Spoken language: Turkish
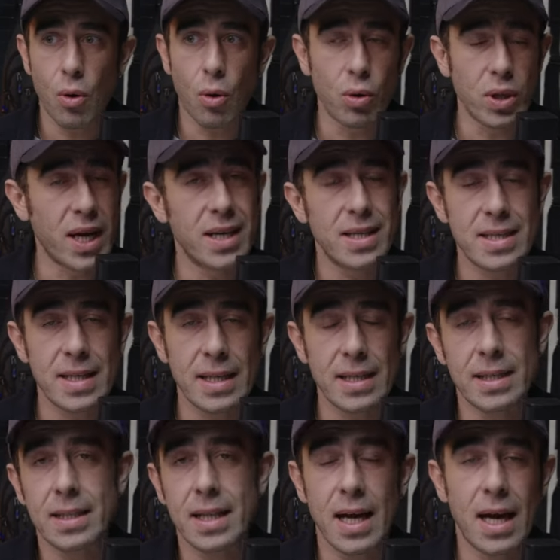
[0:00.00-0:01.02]
Olay
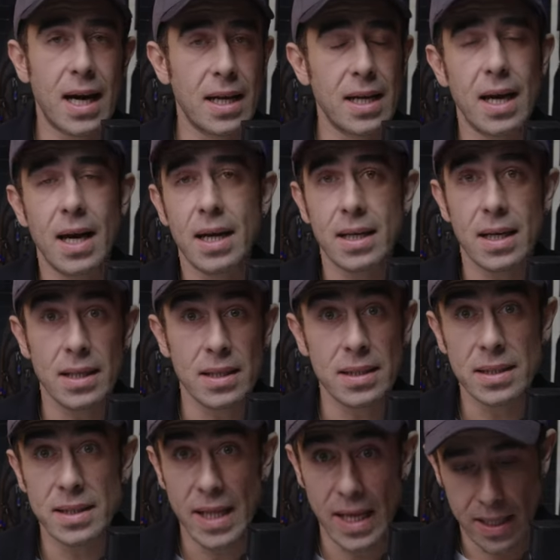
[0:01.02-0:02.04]
seninle
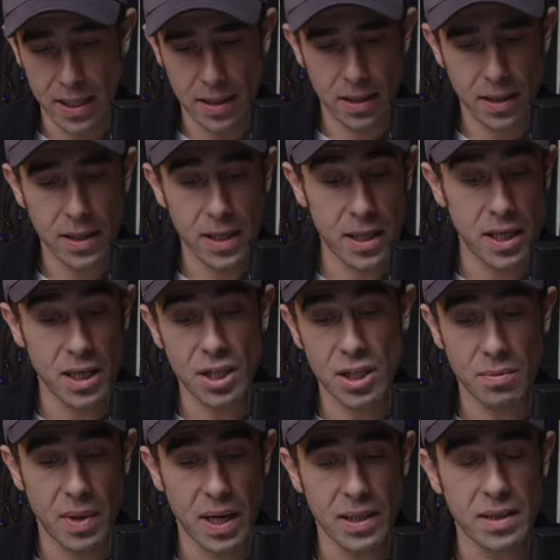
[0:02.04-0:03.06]
alakalı değil.
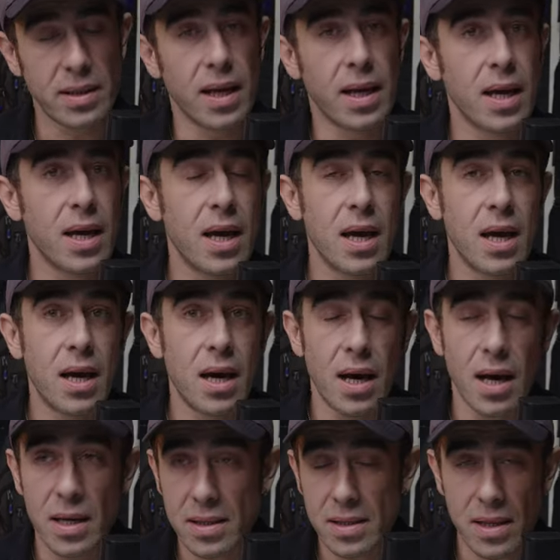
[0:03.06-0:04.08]
İkinci madde
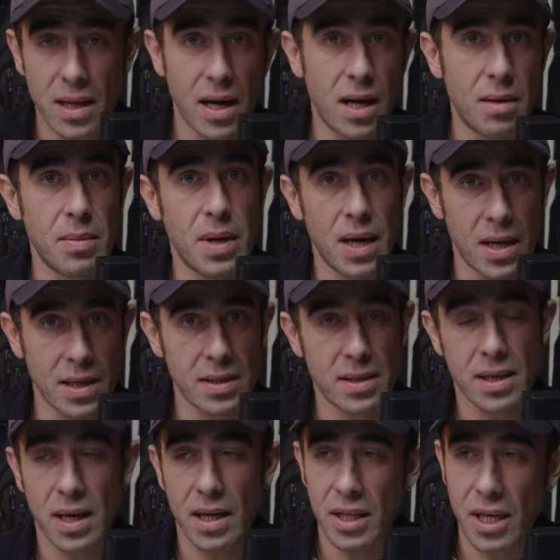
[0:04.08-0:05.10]
asla ama
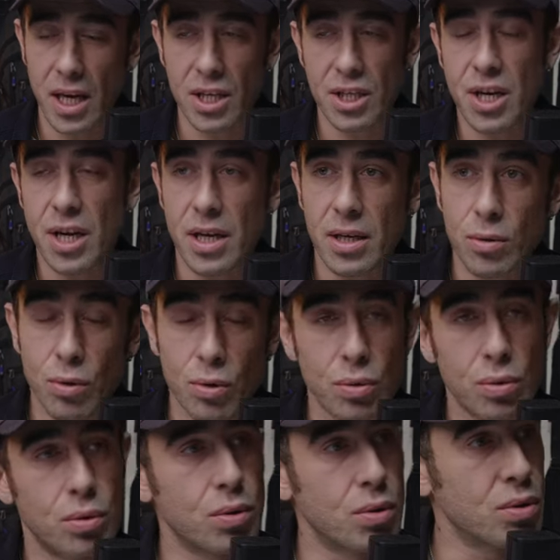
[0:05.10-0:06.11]
asla gece,
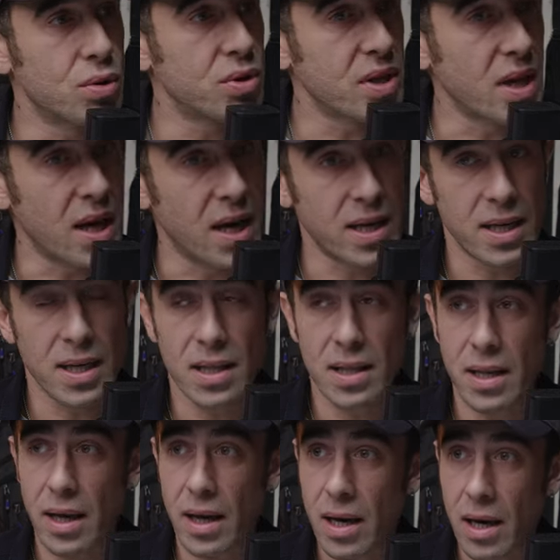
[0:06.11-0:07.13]
gündüz,
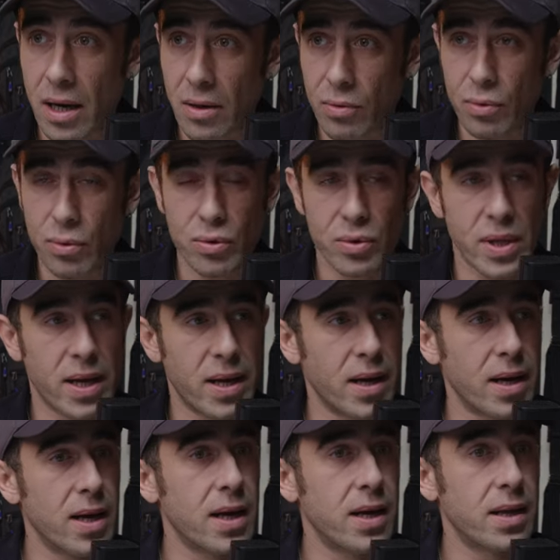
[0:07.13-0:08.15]
sahilde, havuzda,